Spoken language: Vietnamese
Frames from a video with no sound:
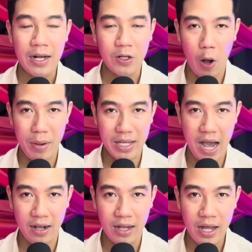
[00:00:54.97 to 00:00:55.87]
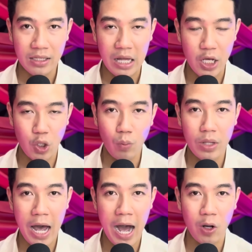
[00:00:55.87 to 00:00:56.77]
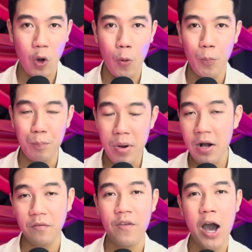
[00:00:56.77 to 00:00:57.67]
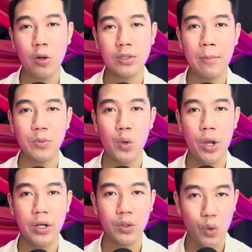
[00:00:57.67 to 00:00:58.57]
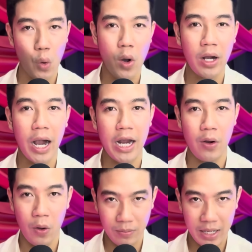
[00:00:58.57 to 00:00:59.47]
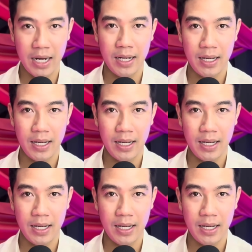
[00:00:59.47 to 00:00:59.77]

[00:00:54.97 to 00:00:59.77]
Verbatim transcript: Còn bây giờ thì chúng ta cùng bước vào tập truyện của ngày hôm nay.